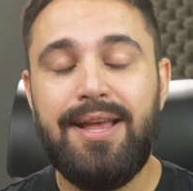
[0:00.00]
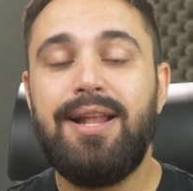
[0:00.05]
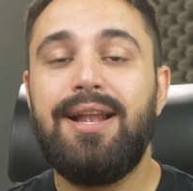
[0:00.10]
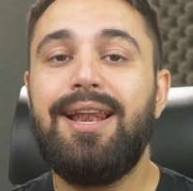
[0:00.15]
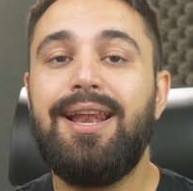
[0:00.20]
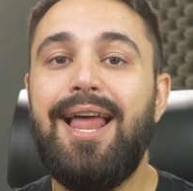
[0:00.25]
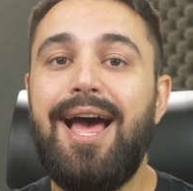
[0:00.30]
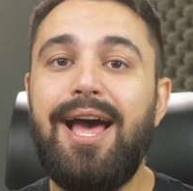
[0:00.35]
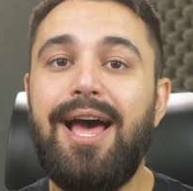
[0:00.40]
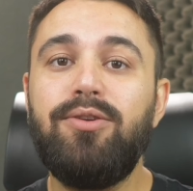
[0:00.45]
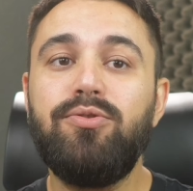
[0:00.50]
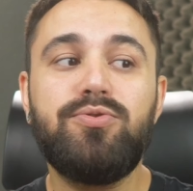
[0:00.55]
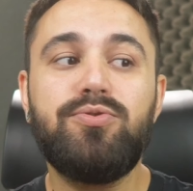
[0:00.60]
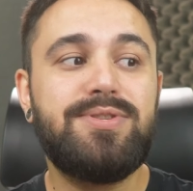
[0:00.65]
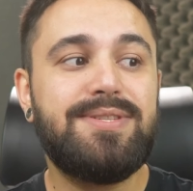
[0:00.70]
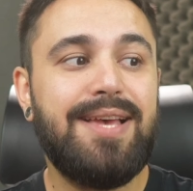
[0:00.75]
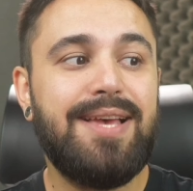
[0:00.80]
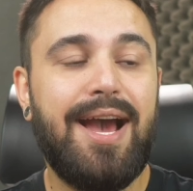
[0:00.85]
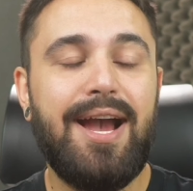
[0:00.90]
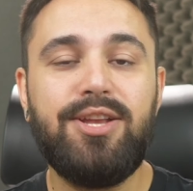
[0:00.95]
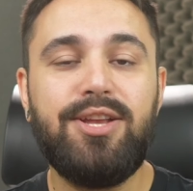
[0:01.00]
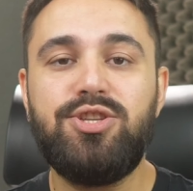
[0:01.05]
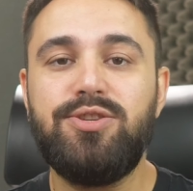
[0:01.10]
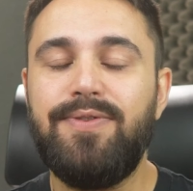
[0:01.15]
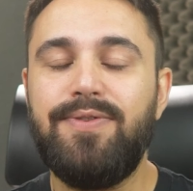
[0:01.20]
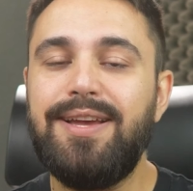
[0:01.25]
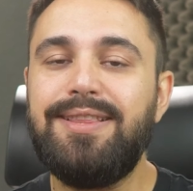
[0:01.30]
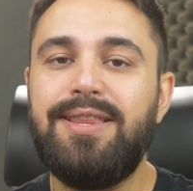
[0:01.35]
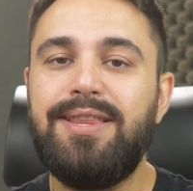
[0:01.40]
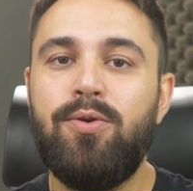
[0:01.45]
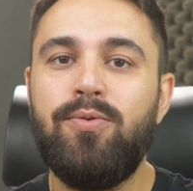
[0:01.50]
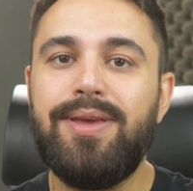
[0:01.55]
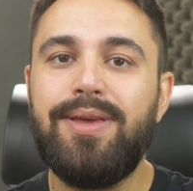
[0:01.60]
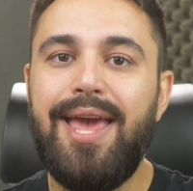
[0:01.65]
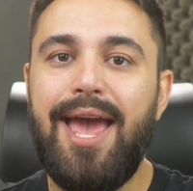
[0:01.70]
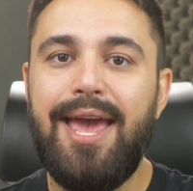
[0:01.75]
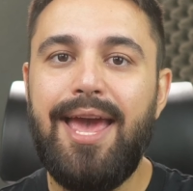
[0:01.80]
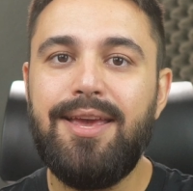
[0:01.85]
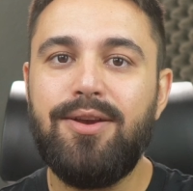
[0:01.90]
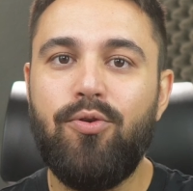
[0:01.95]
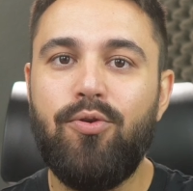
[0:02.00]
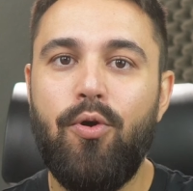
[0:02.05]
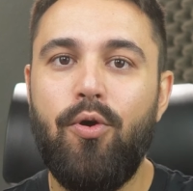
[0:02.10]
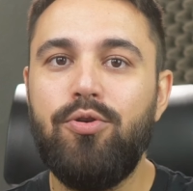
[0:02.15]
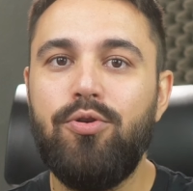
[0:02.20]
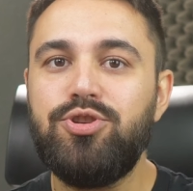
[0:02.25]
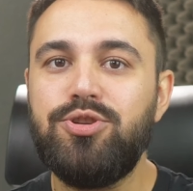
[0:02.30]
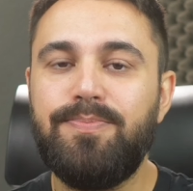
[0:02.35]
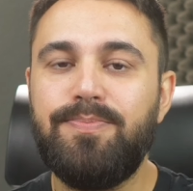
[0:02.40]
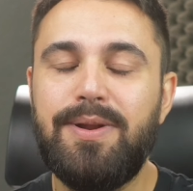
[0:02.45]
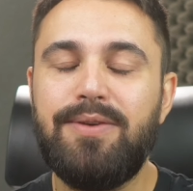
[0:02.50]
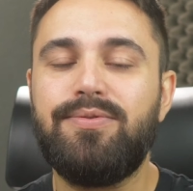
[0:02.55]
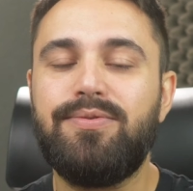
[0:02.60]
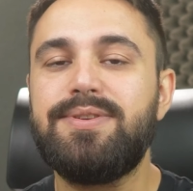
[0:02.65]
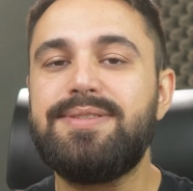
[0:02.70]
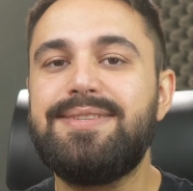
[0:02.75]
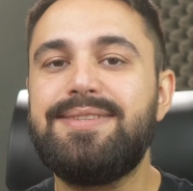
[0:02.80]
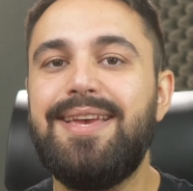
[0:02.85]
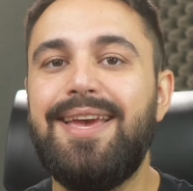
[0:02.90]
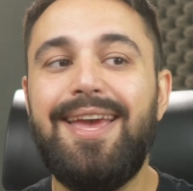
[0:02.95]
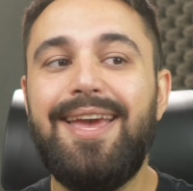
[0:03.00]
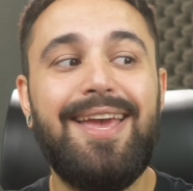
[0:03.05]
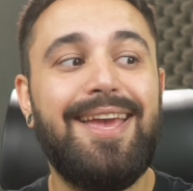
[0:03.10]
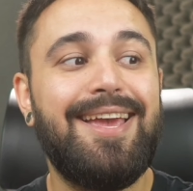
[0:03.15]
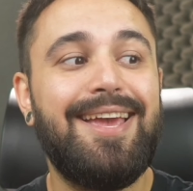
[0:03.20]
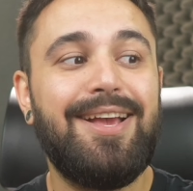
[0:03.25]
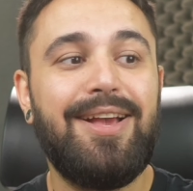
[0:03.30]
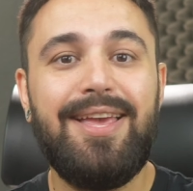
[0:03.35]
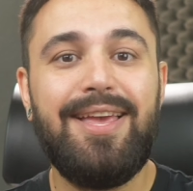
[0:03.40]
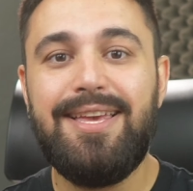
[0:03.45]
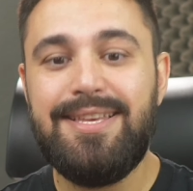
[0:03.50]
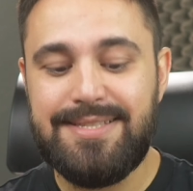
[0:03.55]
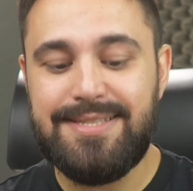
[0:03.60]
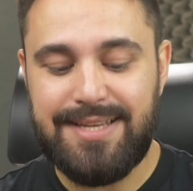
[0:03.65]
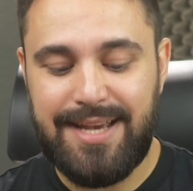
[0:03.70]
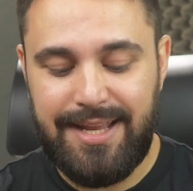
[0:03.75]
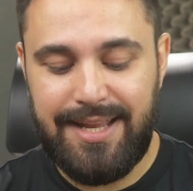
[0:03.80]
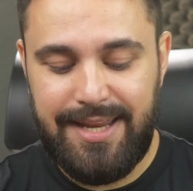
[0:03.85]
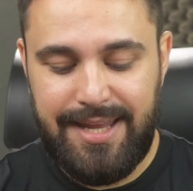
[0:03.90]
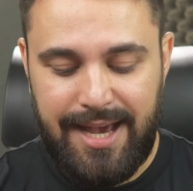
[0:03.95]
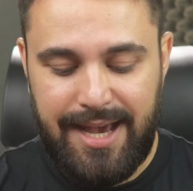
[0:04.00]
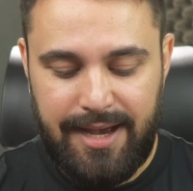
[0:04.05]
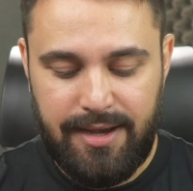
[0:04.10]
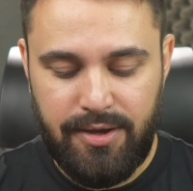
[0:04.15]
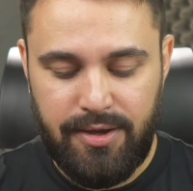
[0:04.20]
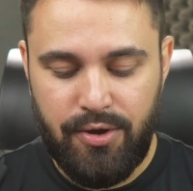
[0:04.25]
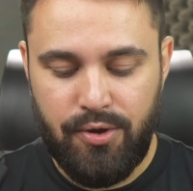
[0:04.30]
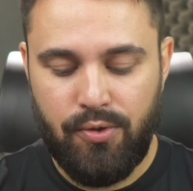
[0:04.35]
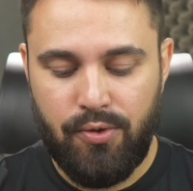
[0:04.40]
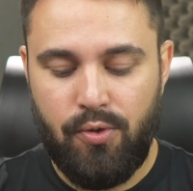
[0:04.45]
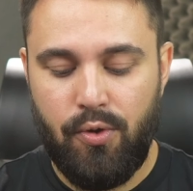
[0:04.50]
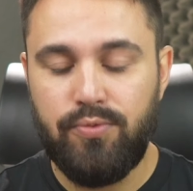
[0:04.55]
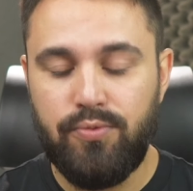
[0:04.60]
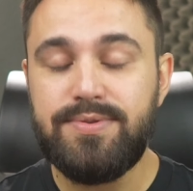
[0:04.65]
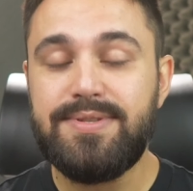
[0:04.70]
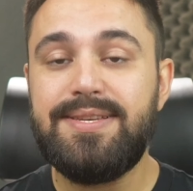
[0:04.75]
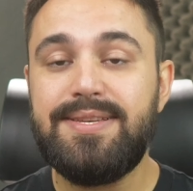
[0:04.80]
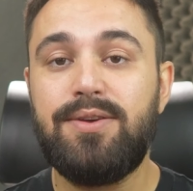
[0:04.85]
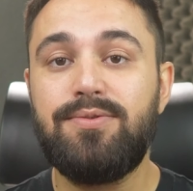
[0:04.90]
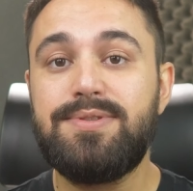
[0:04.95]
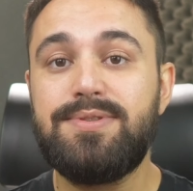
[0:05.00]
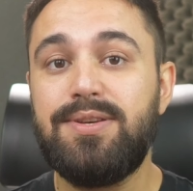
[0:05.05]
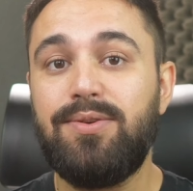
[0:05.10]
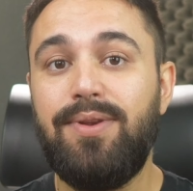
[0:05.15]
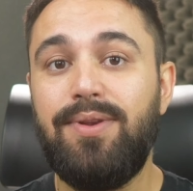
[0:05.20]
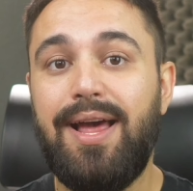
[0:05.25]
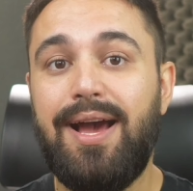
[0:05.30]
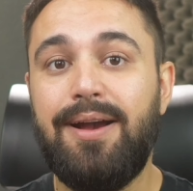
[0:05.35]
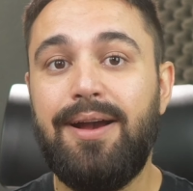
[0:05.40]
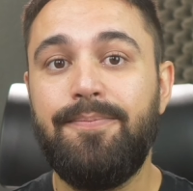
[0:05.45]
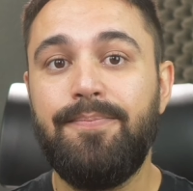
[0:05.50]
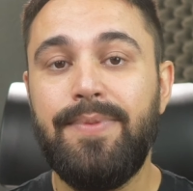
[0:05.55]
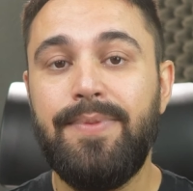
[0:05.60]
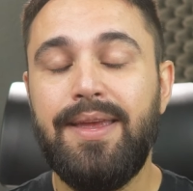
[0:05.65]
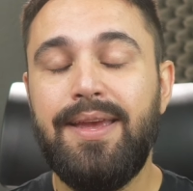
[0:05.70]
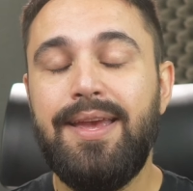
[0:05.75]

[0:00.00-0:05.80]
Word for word: lá no site vai ter um QR Code para você escanear com o seu celular.